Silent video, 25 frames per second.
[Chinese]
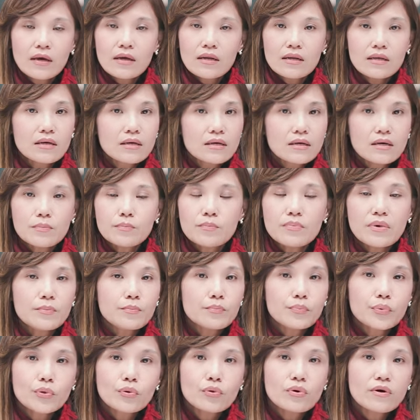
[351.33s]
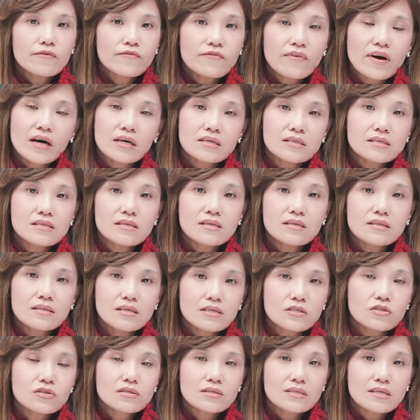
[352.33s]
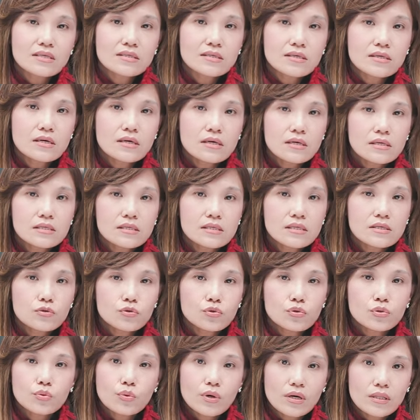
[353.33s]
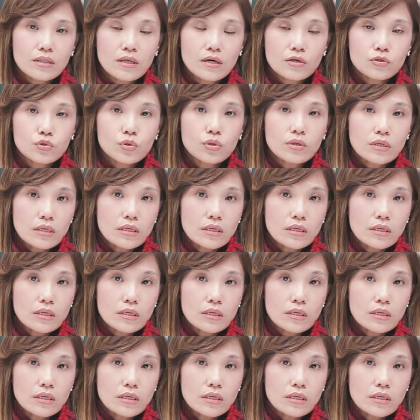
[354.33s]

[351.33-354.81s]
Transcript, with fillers: 你根本不会发现你是在这个恶性循环当中，